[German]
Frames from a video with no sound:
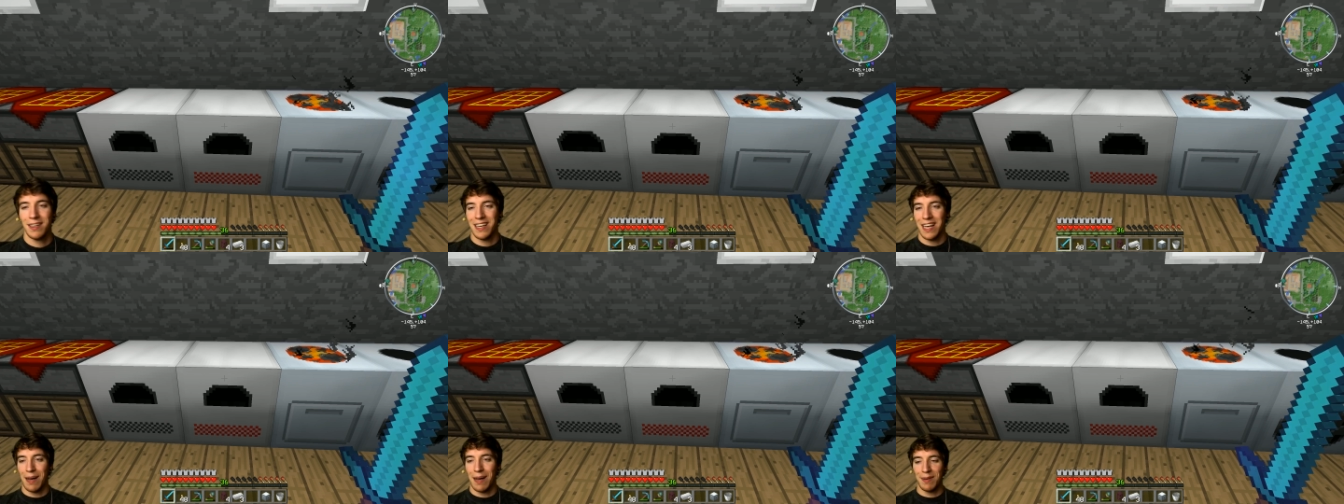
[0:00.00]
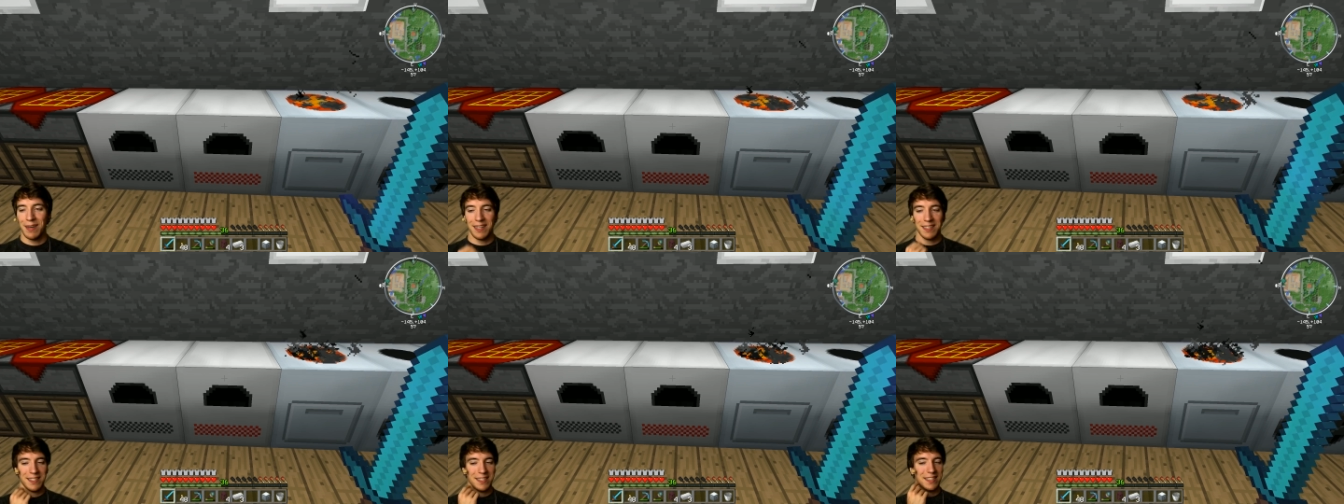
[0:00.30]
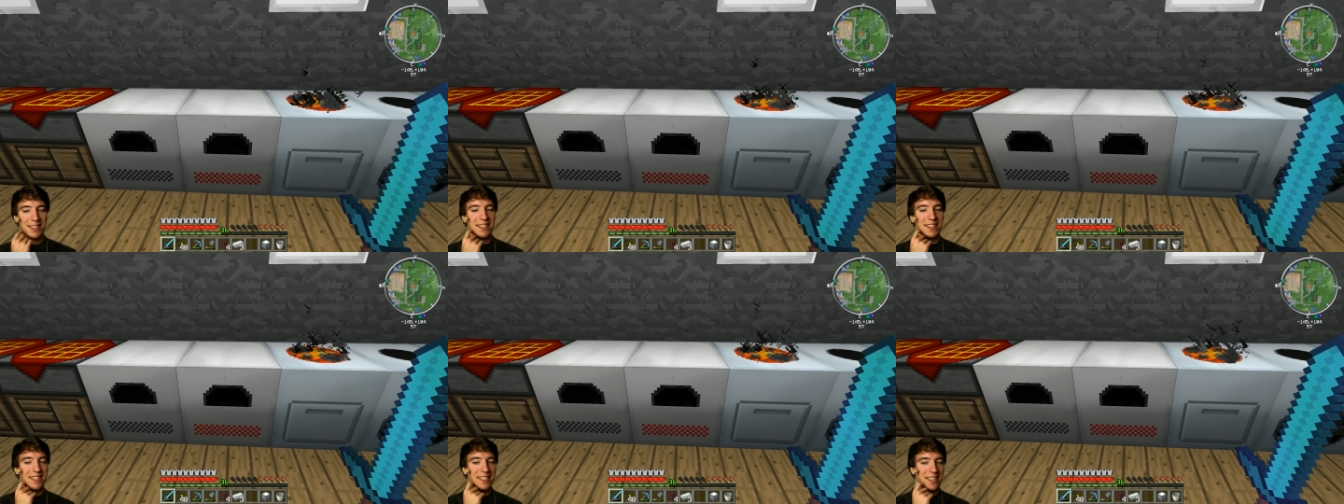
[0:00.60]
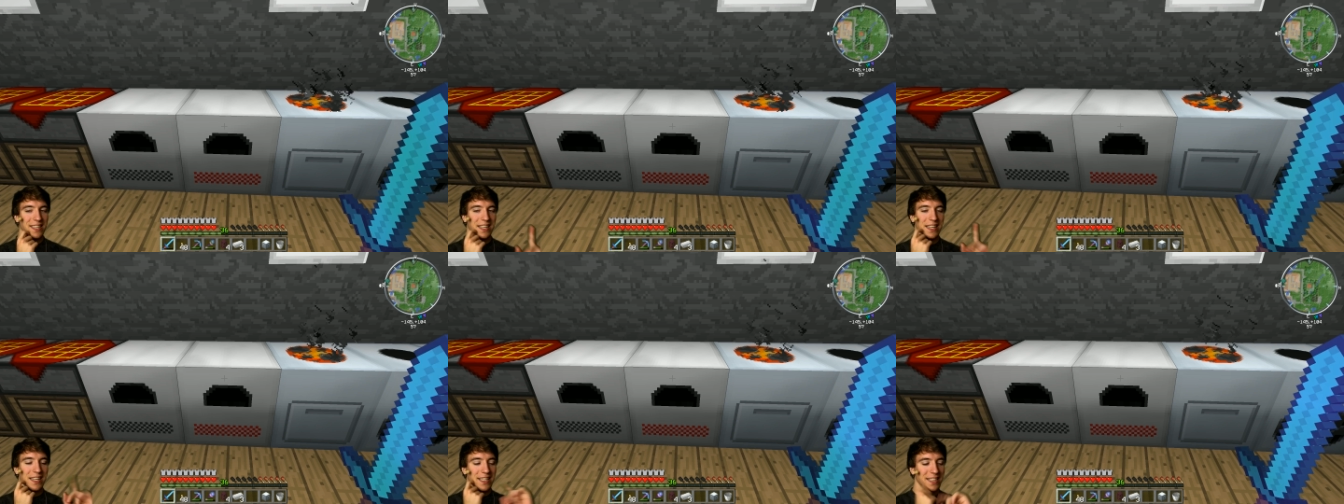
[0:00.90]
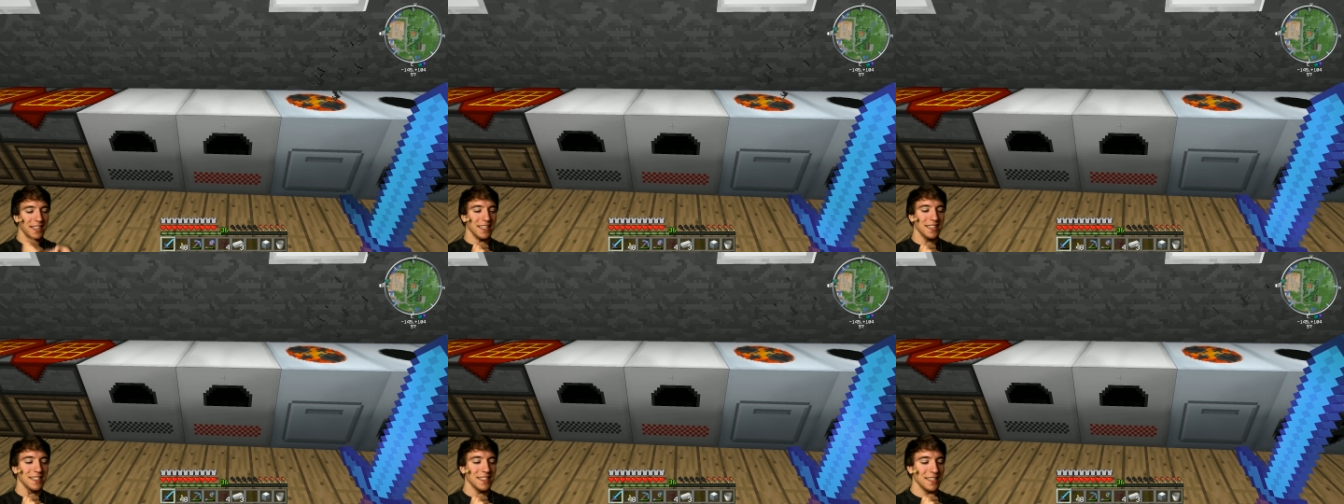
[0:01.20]
Aber dass es tatsächlich
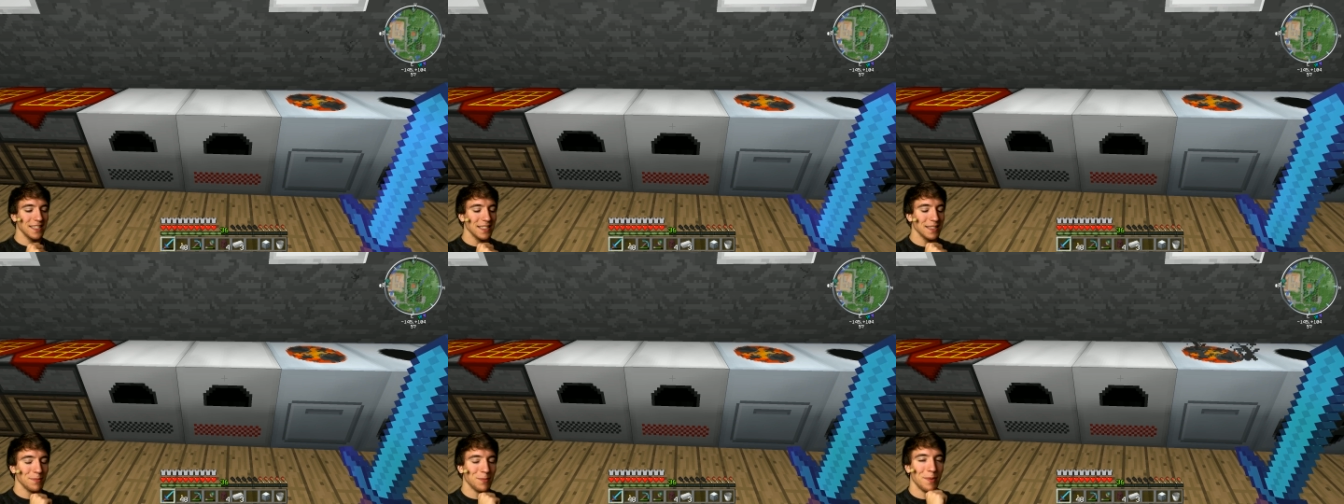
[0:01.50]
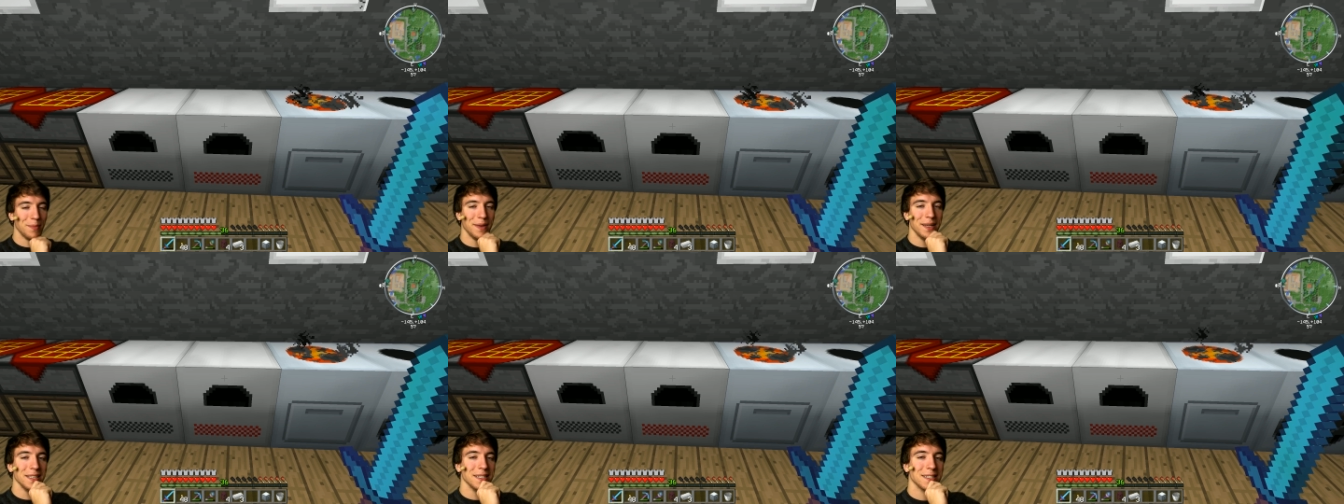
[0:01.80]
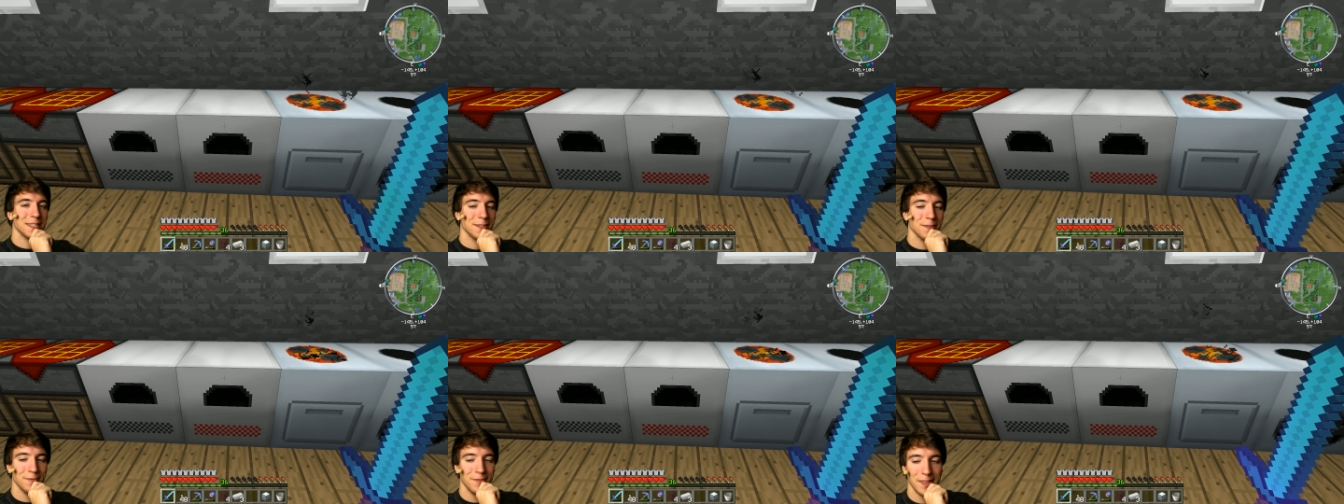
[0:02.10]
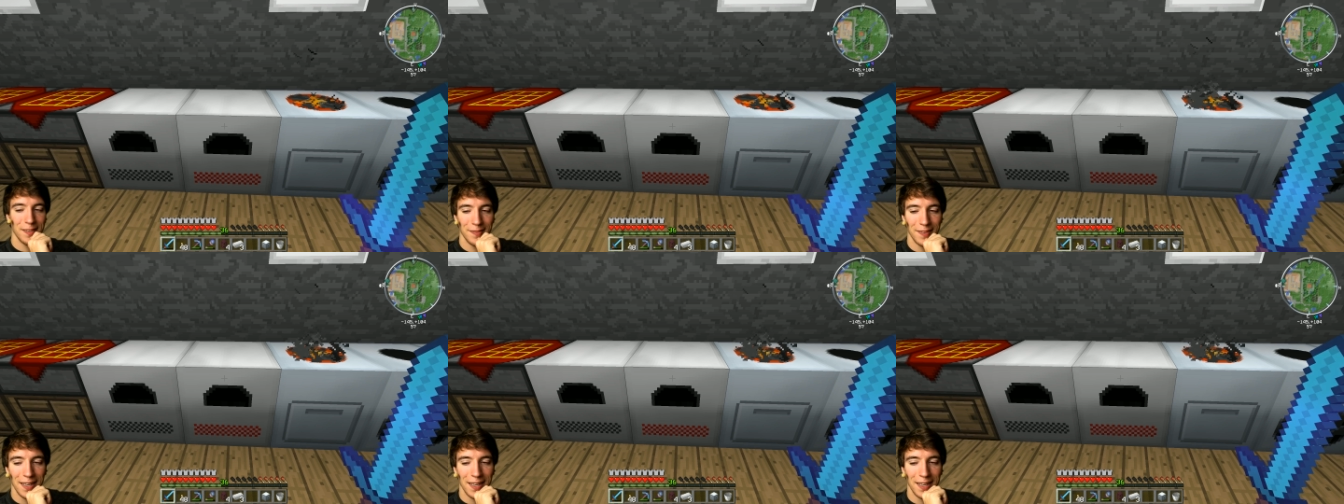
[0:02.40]
jetzt in diesem Moment so viel